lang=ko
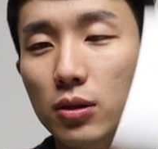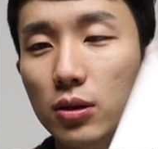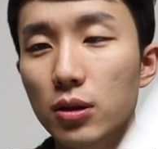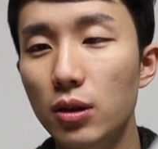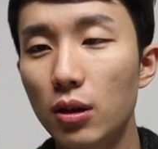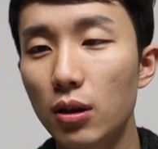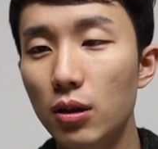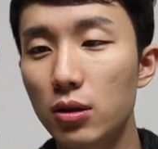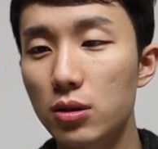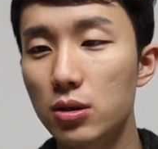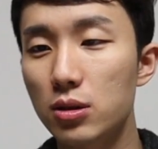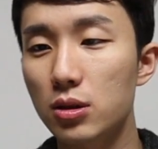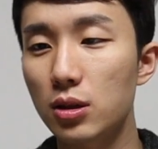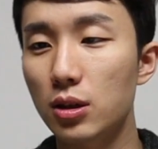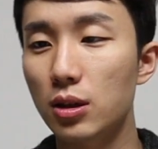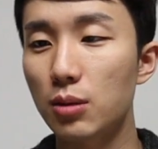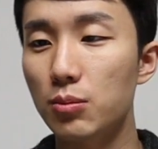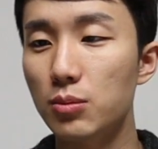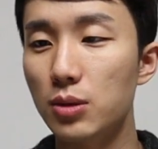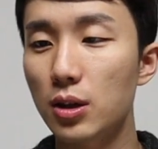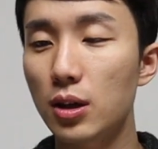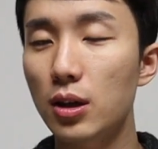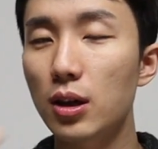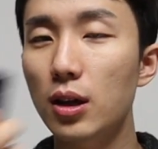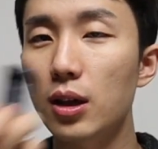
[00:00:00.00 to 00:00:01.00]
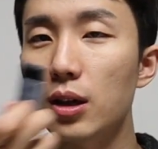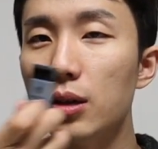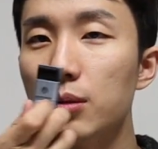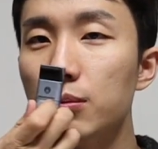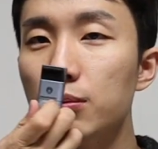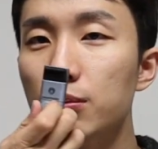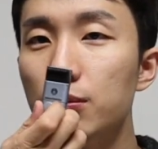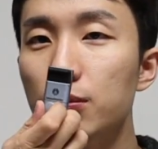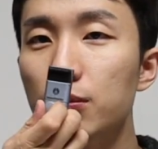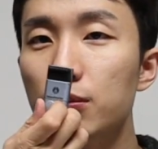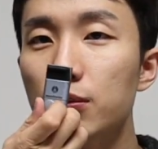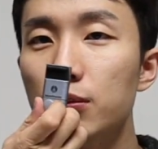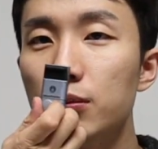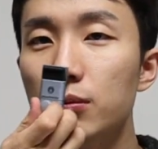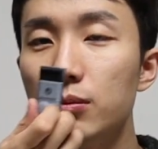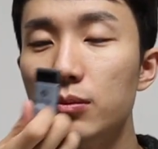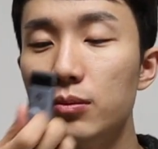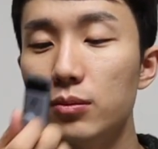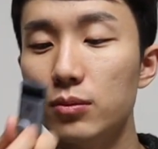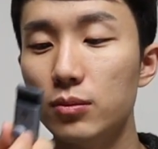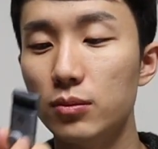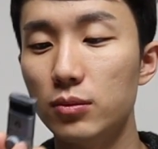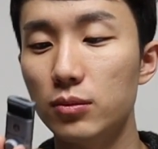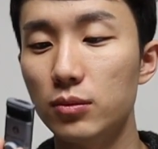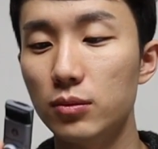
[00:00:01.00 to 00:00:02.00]
이게 진짜 냄새가
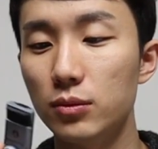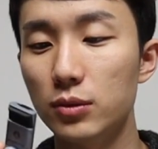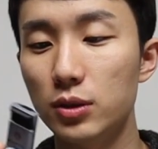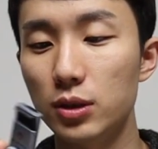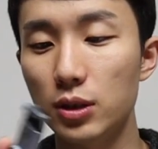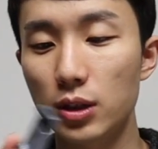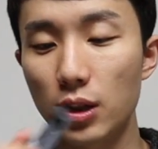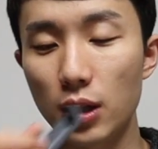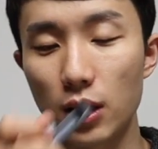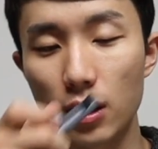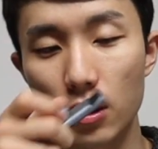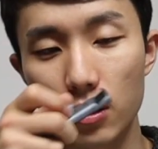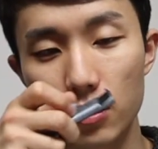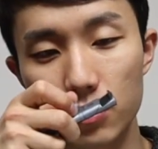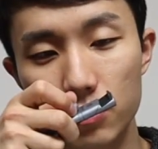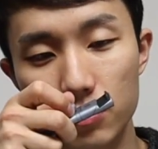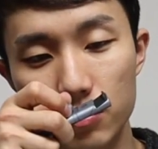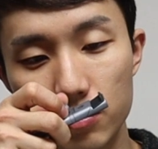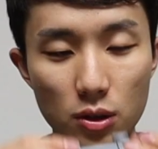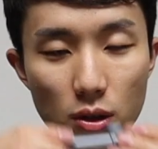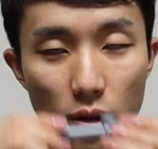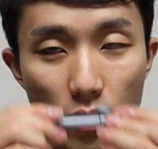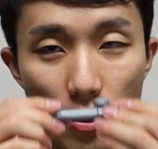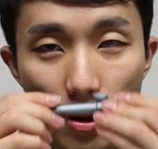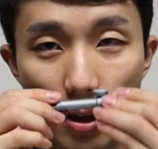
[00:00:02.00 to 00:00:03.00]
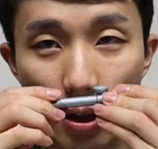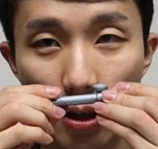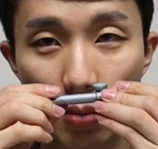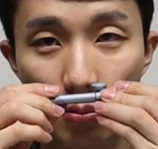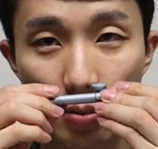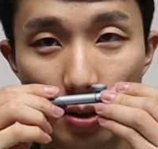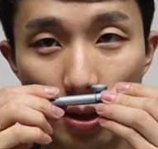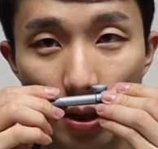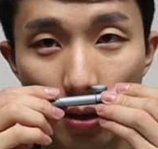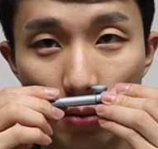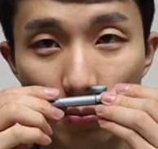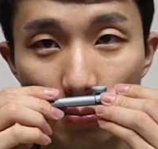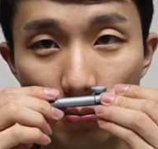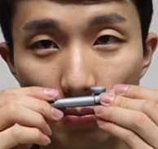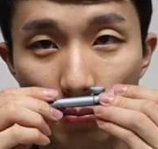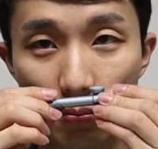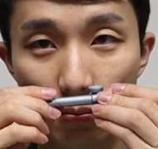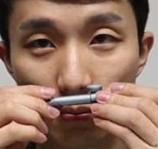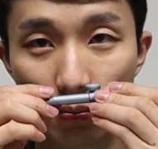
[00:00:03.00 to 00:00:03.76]
특이해요. 철 냄새?